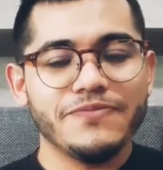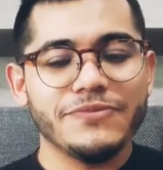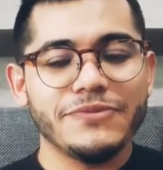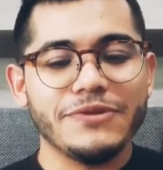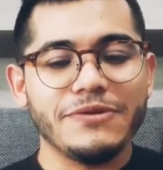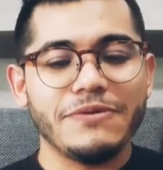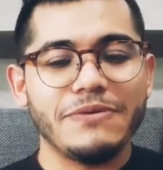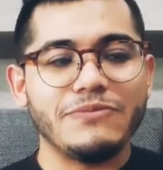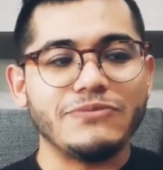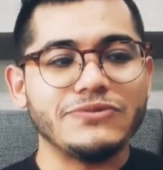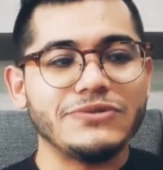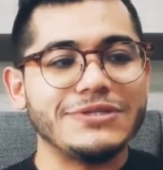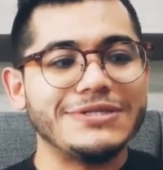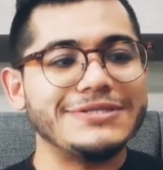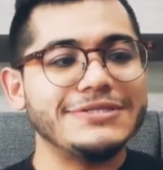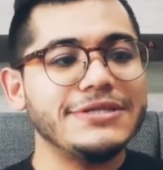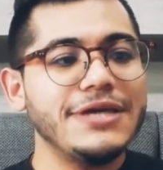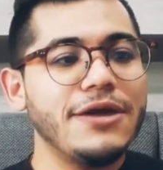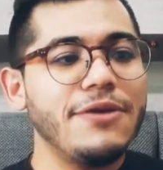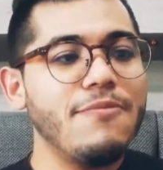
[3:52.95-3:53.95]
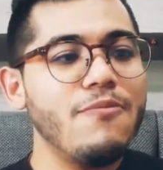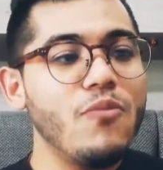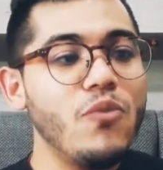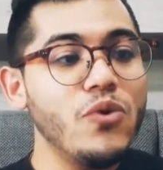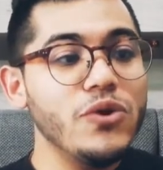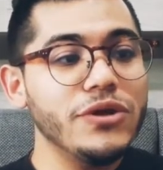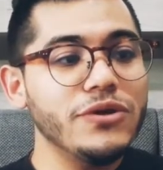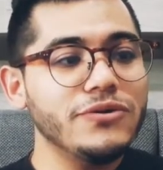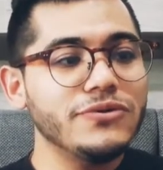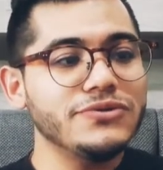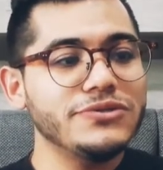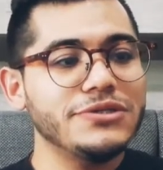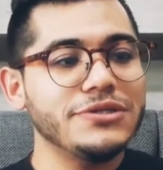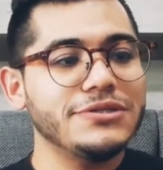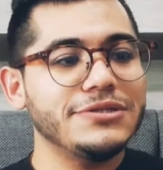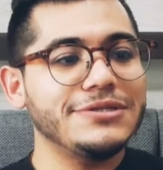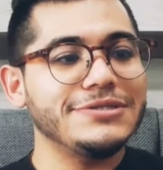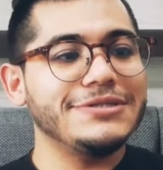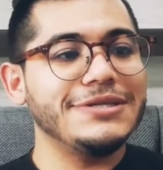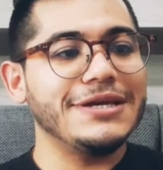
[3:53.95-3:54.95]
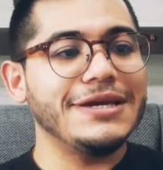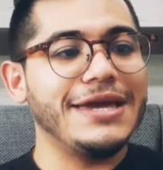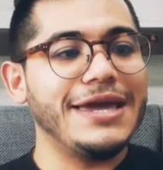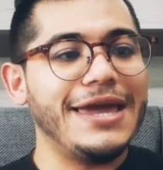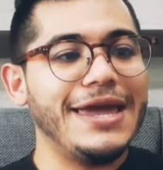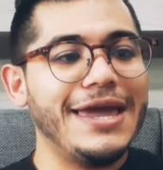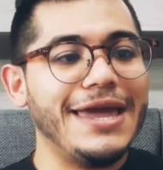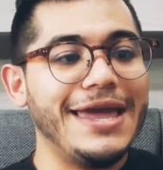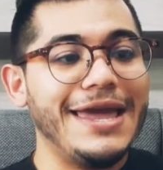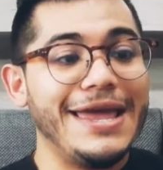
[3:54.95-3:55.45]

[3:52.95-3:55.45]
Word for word: Debemos de ser muy conscientes de que